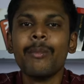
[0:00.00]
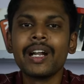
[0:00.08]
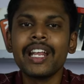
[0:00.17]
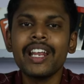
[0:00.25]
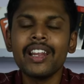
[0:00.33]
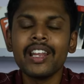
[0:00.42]

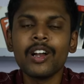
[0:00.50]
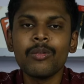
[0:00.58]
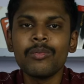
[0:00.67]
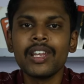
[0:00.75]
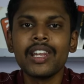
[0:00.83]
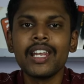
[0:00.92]
பட்
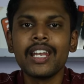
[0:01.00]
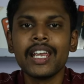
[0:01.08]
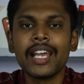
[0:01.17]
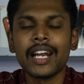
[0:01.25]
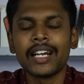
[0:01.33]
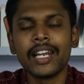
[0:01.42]
இருந்தாலும் இது
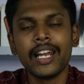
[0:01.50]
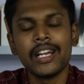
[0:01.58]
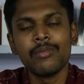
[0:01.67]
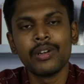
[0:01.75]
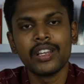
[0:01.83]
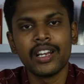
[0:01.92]
இன்றைக்கி கரெக்டாக
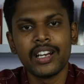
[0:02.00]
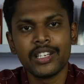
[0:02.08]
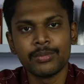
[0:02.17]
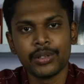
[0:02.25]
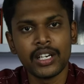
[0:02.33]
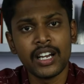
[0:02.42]
எட்டு மணி தான்
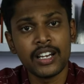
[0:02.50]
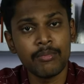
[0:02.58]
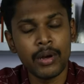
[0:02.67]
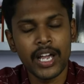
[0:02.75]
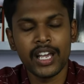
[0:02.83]
ரிலீஸ் பண்ணியிருக்காங்க